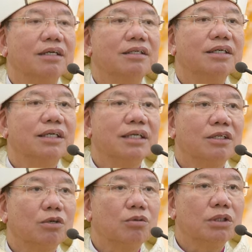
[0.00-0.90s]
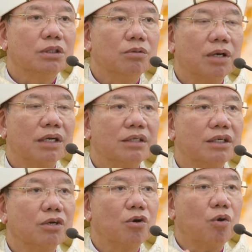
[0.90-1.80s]
Người Kitô hữu là
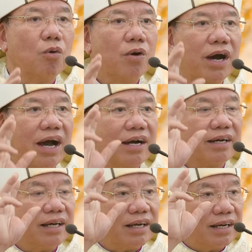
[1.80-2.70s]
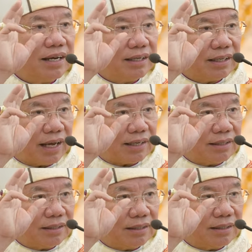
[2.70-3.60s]
người cố gắng để nên
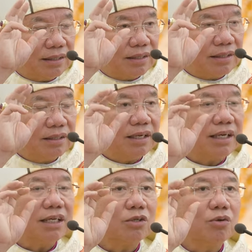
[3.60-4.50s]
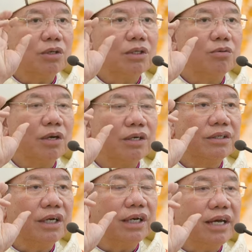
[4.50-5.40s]
thánh. Người Kitô hữu là
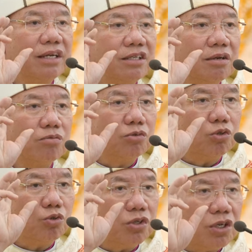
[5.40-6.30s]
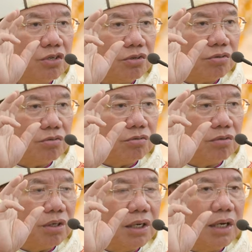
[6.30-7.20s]
người nên giống Chúa Giêsu.
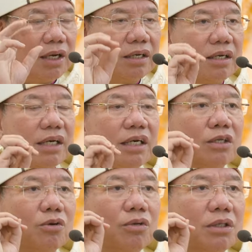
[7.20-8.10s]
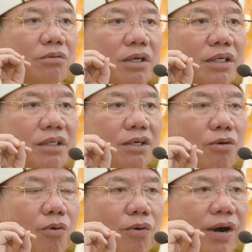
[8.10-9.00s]
Người Kitô hữu là người
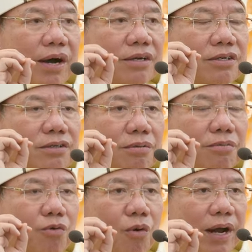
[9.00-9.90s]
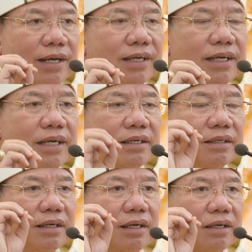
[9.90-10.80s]
cố gắng sống hoàn
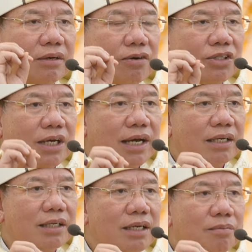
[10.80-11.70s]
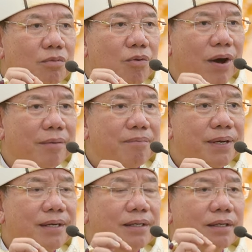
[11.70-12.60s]
thiện, có trái tim hòa
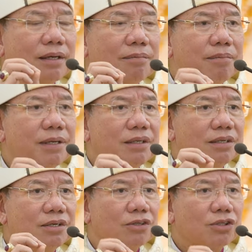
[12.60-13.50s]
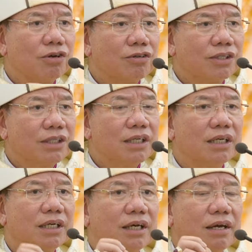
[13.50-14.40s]
bình, biết thương xót
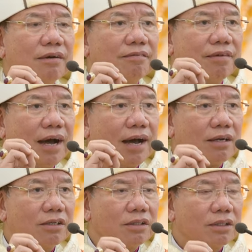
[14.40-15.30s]
người và